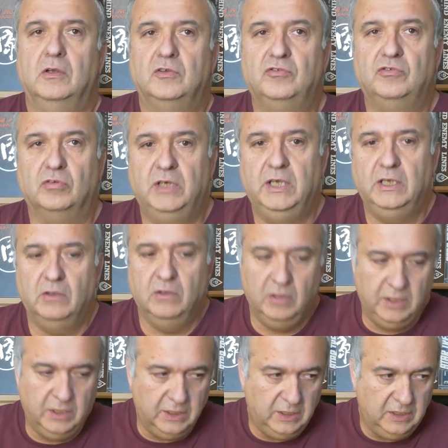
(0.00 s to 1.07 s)
sur euh,
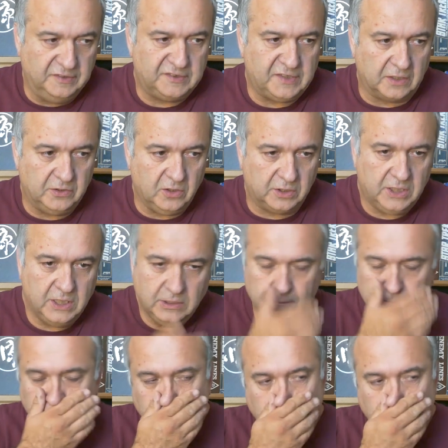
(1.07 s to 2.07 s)
les, starter kits.